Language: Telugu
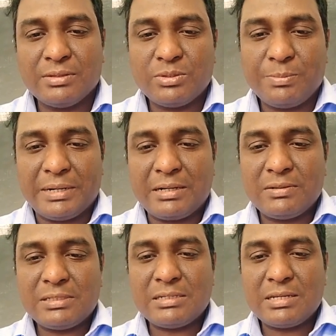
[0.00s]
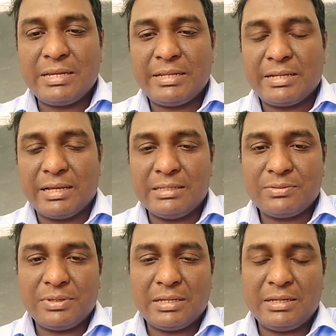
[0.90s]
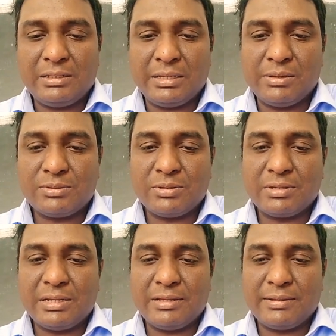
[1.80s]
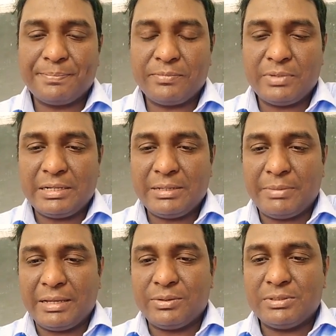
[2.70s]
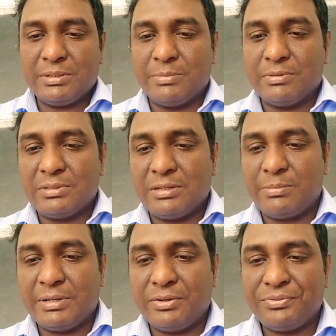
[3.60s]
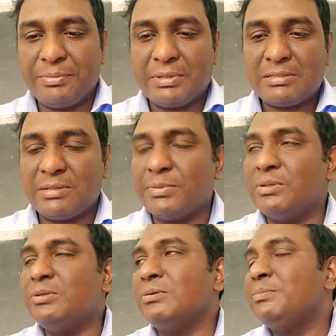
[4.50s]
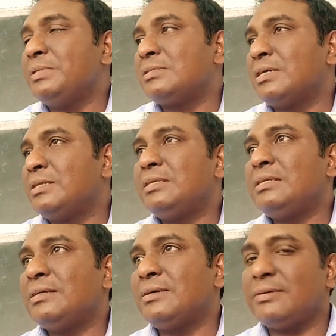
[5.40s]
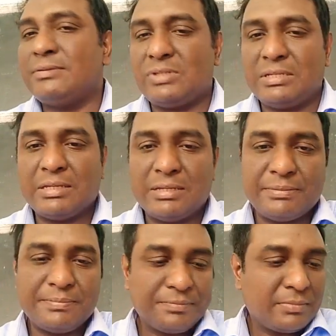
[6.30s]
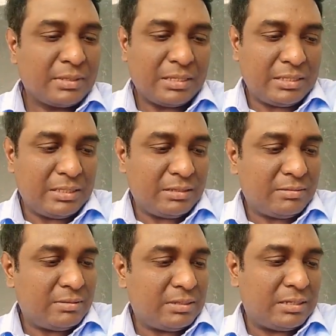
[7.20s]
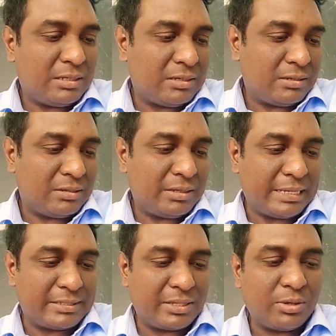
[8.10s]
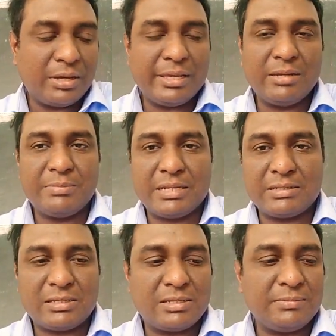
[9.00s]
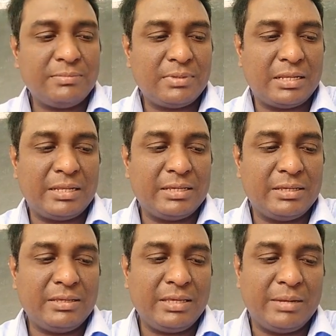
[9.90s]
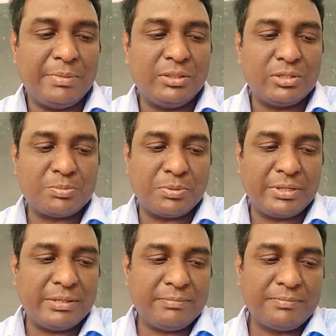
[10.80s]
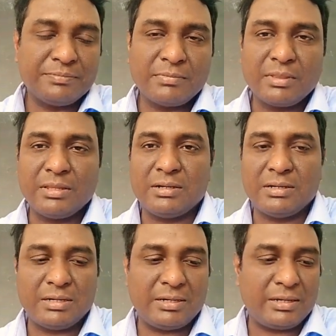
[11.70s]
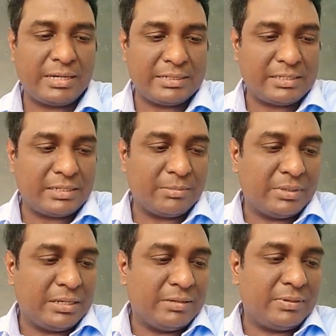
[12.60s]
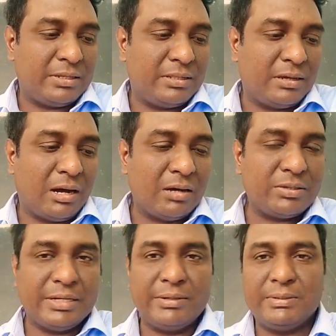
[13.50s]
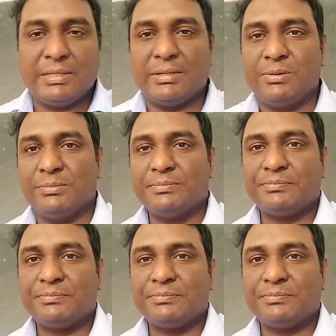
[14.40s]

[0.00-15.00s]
సో పంట అవశేషాలు ఏరి కాల్చివేయాలి తెగులు సోకిన వెంటనే మ్యాంగో జబ్ జీరో పాయింట్ టూ ఫైవ్ పర్సెంట్ మందు పిచికారీ చేయాలి ఇది ఎగ్జరోహైలం టర్సికం అలాగే హెల్మింతోస్పోరియం టర్సికం అనేటువంటిది ఆకు ఎండు తెగులు